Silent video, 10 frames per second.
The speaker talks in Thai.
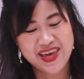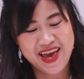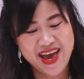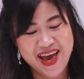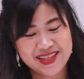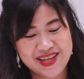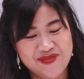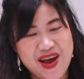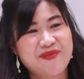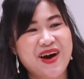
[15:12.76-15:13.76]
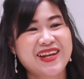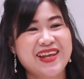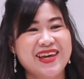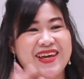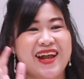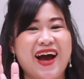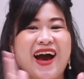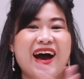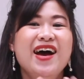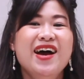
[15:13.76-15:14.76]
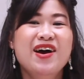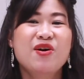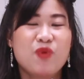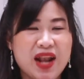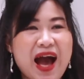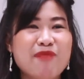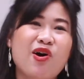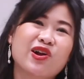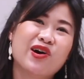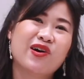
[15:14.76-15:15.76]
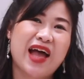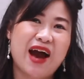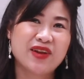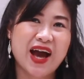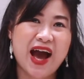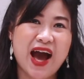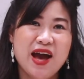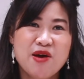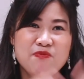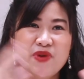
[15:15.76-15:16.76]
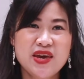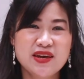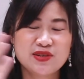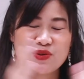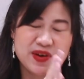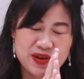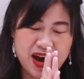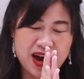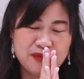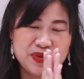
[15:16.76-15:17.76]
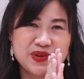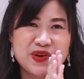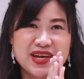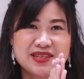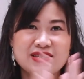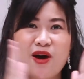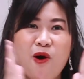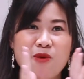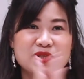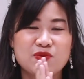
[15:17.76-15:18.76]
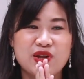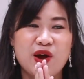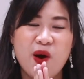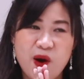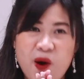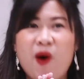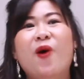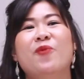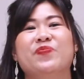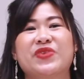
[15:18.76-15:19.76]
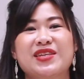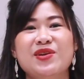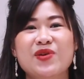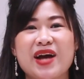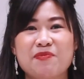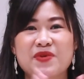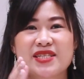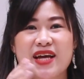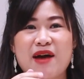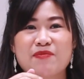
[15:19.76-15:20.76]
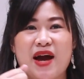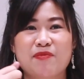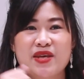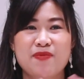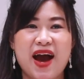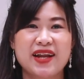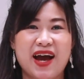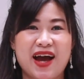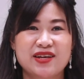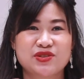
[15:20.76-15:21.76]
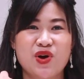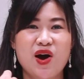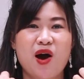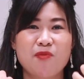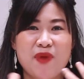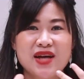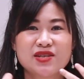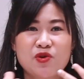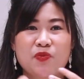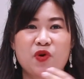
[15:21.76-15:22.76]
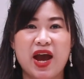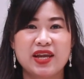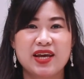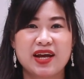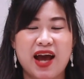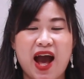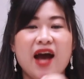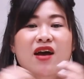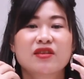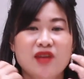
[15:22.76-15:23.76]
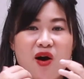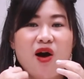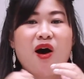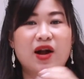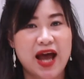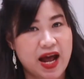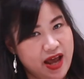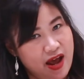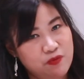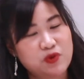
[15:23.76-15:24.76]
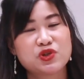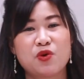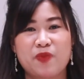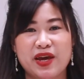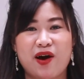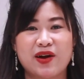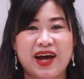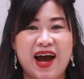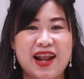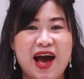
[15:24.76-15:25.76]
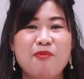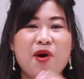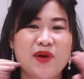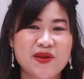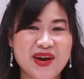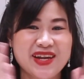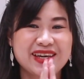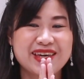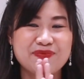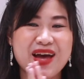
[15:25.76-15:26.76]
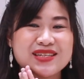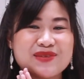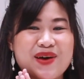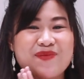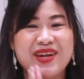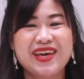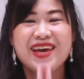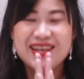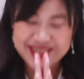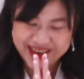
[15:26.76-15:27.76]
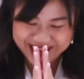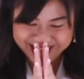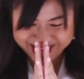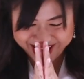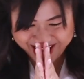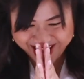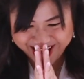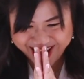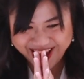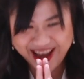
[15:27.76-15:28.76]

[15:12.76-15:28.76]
เคสำหรับวันนี้นะคะเวลาหมดลงแล้วนะคะ B2S Home To e e t Home รู้มกับกิจกรรมทำที่บ้านนะคะ ในช่วงของตั้งสมุดปลุกไอเดียนะคะต้องขอลาท่านผู้ชมไปก่อนนะคะ แล้วพบกันใหม่ในคลิปหน้าสำหรับวันนี้สวัสดีค่ะ